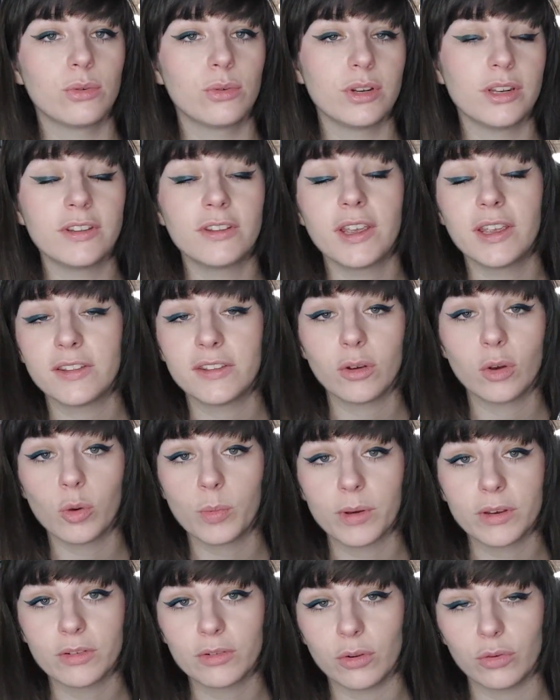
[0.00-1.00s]
l'idée a été
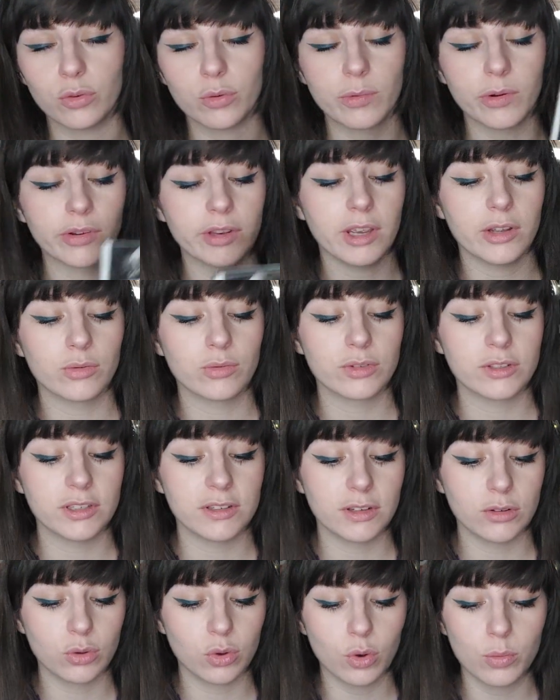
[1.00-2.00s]
reprise dans ce manga, donc
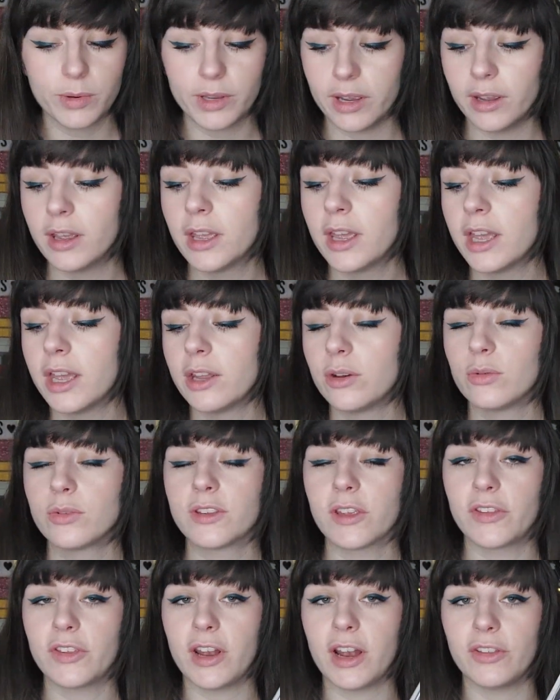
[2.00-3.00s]
c'était trop bien. Donc
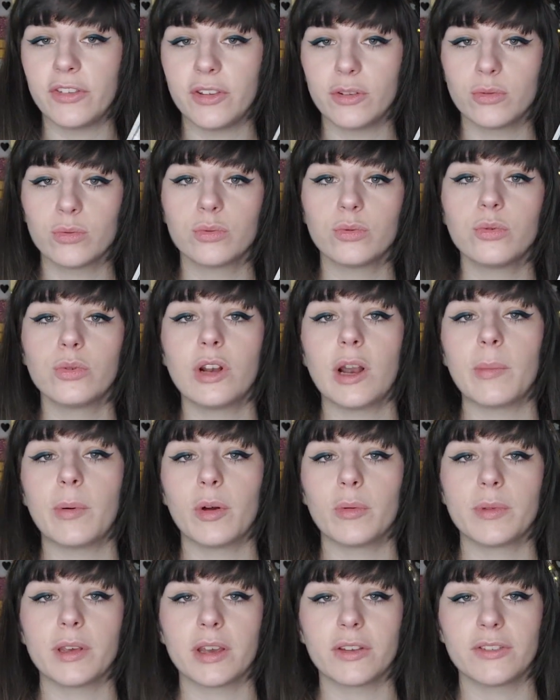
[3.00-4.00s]
ça, c'est la saison 2. La
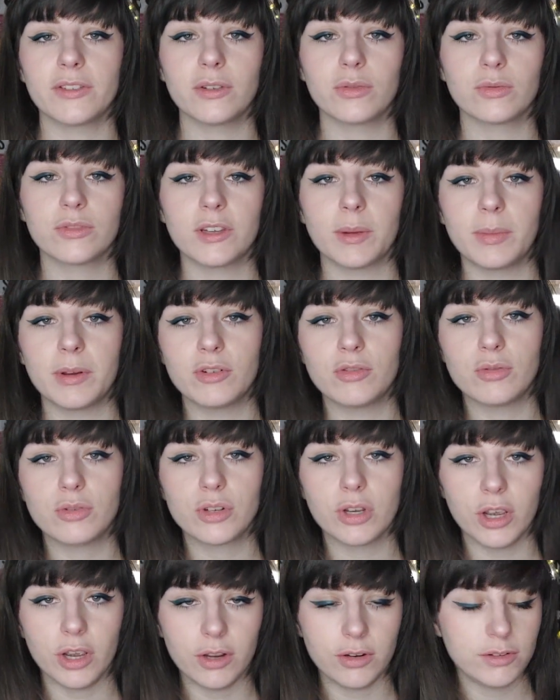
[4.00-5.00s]
première saison s'appelle
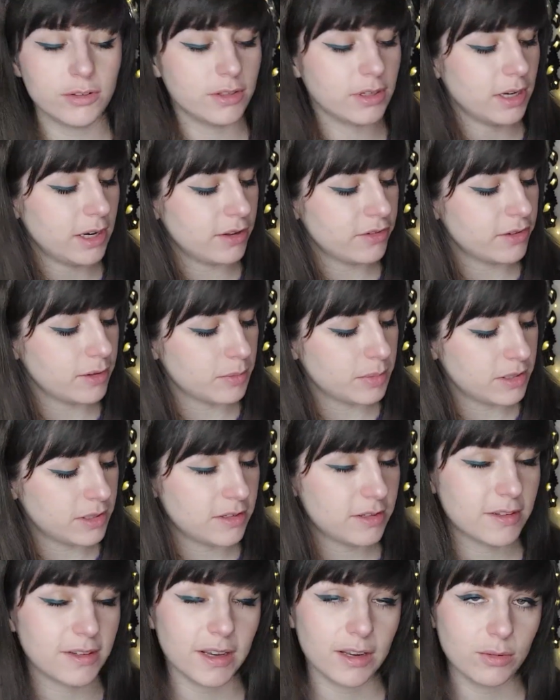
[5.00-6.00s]
juste Hunt et là, c'est
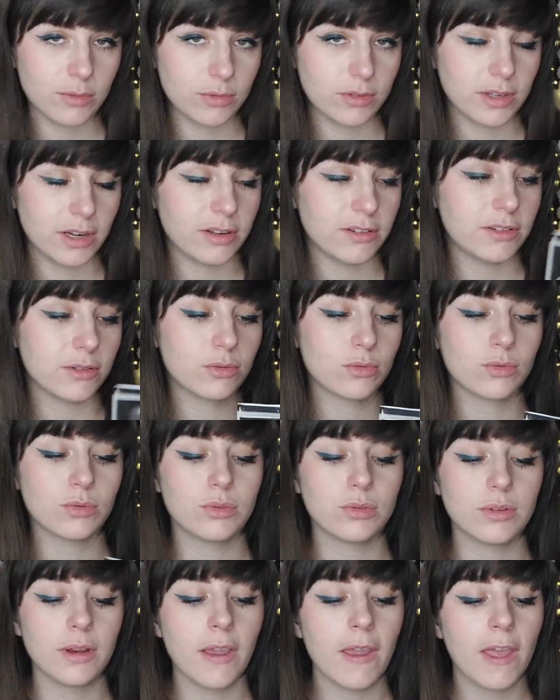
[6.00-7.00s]
Beast Side, donc c'est la saison
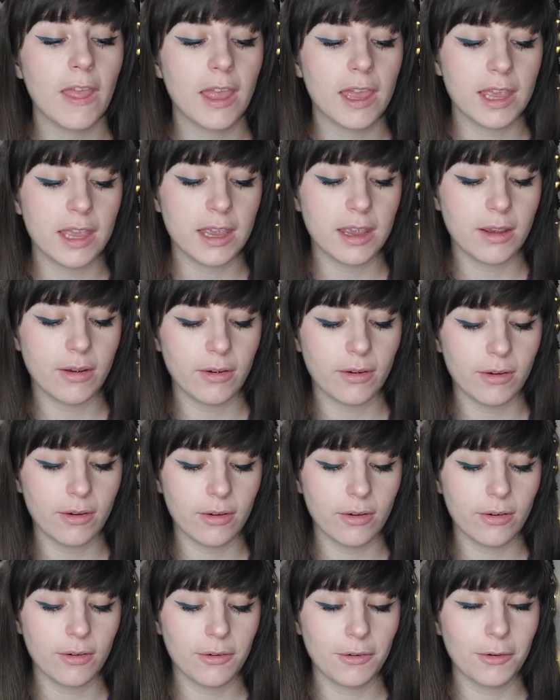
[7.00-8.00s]
2. Et
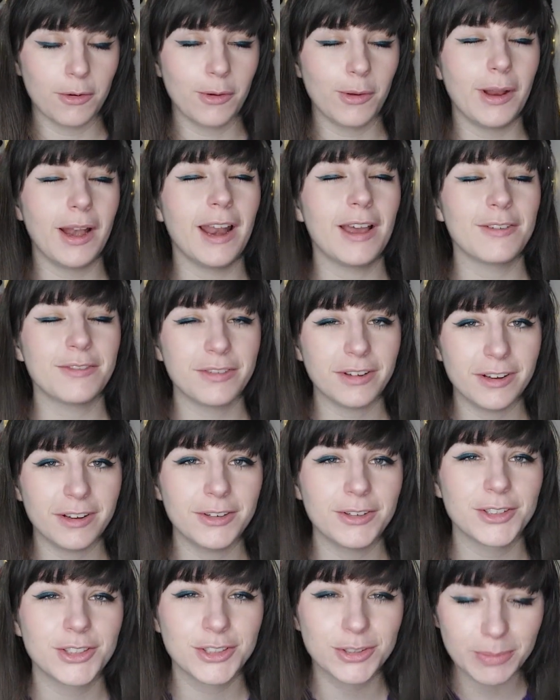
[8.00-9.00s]
la
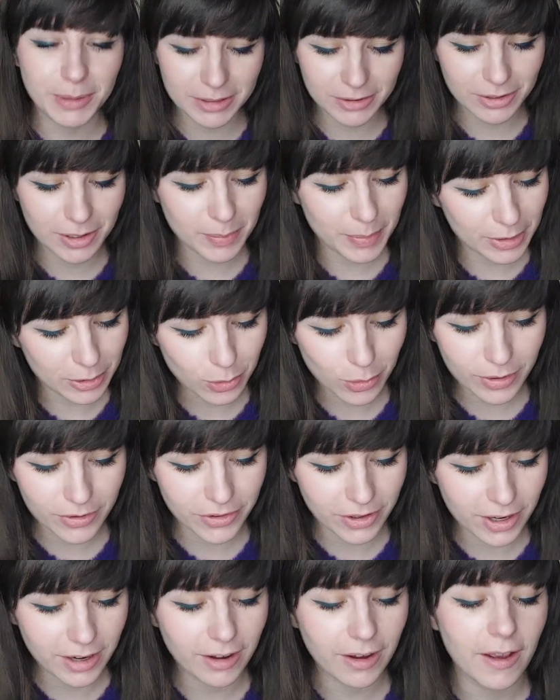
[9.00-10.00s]
fin, je m'attendais pas trop à
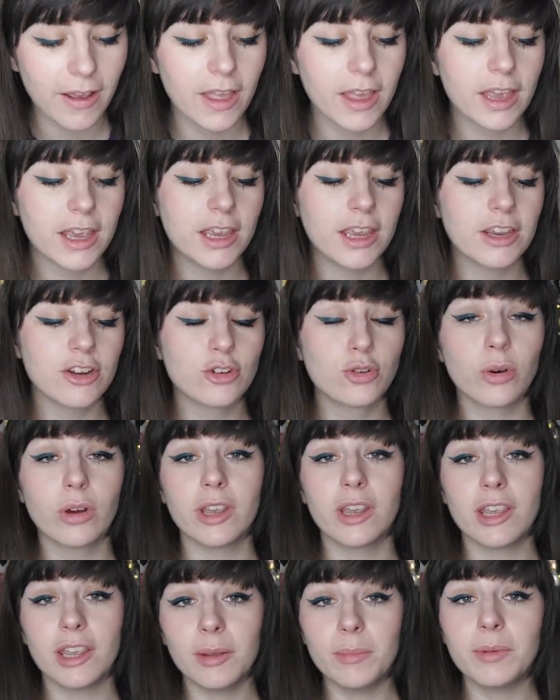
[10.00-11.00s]
celle-là et
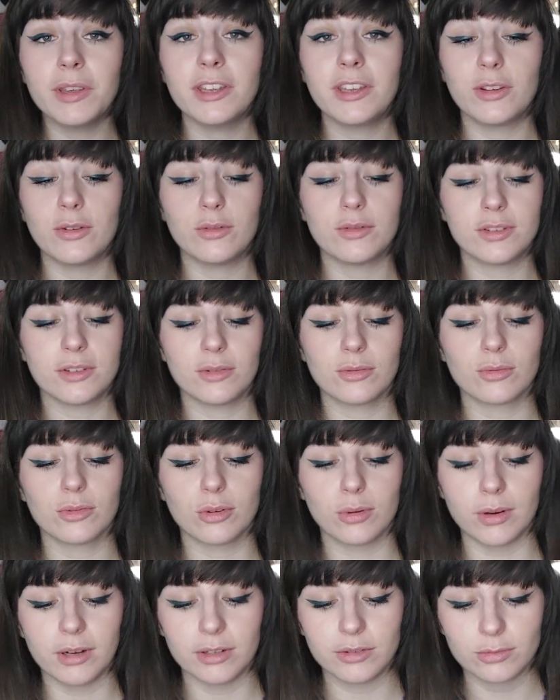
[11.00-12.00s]
j'aurais aimé qu'il y ait une saison
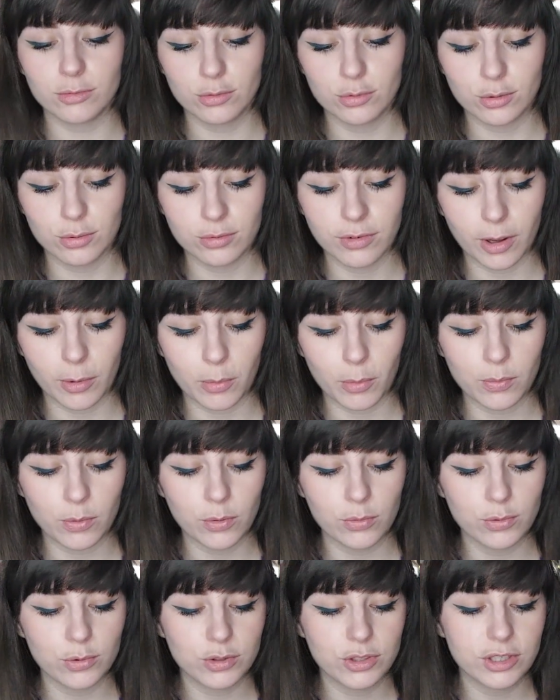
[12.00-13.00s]
3. Donc vraiment pour
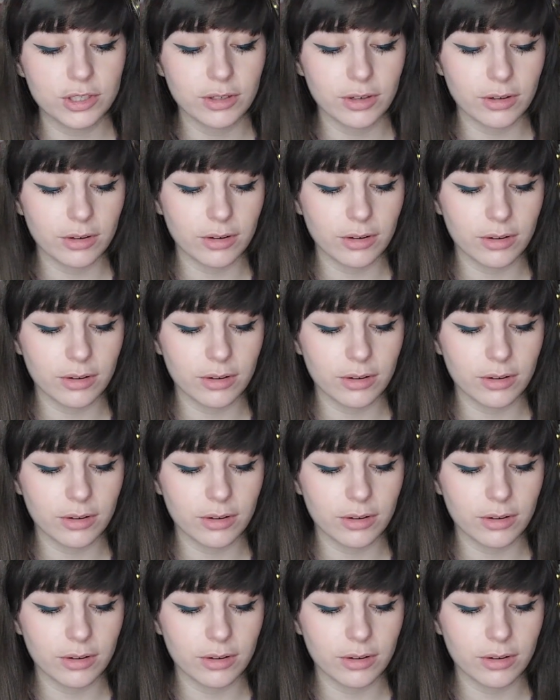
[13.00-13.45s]
vous dire,